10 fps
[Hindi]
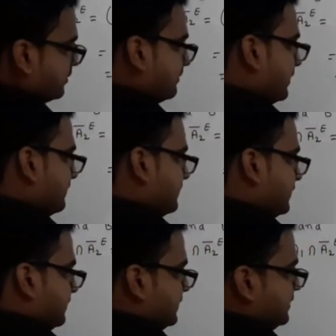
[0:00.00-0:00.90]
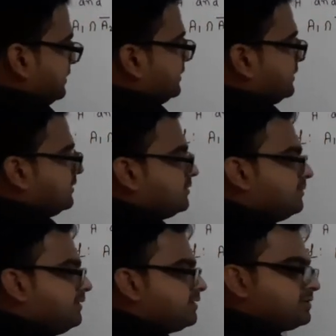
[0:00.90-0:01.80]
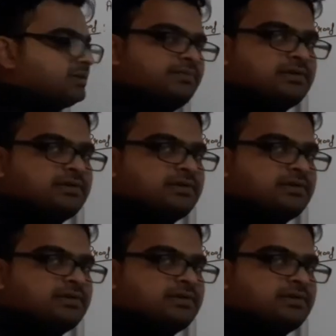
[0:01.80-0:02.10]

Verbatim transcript: तो हमें एम मिल जाएगी तो हमने इसको एम